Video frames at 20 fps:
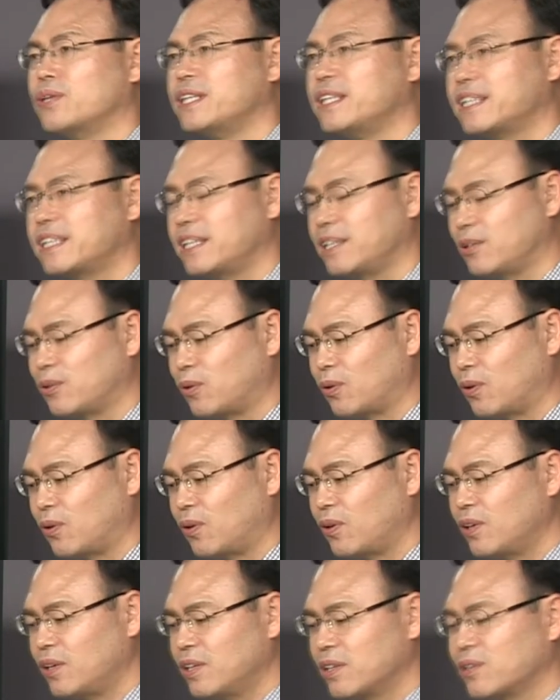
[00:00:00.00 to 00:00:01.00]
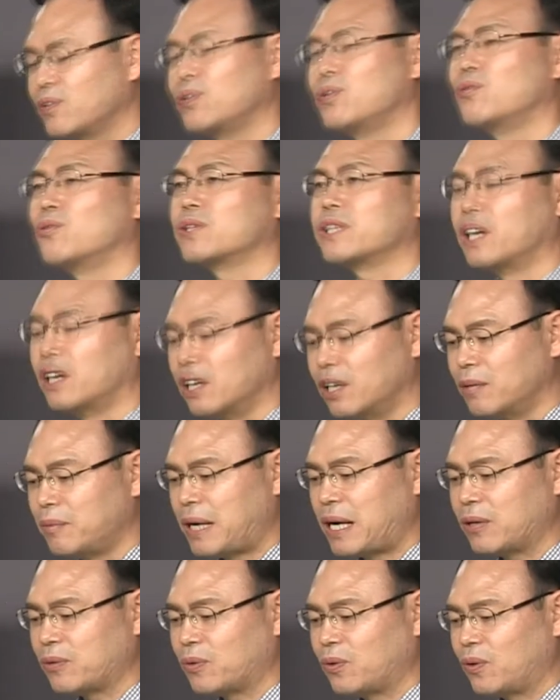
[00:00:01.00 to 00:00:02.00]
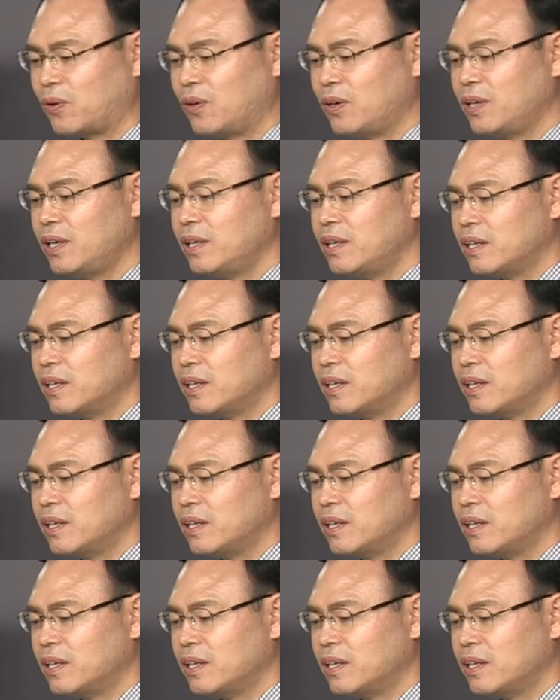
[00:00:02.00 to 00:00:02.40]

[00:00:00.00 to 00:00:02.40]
익히고 그리고 경험하고